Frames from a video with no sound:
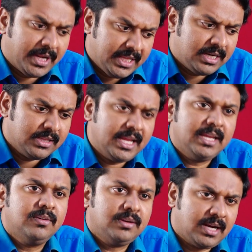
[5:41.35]
பறையர்கள் தான்
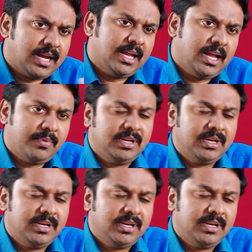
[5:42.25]
எங்க இருக்கிறாங்க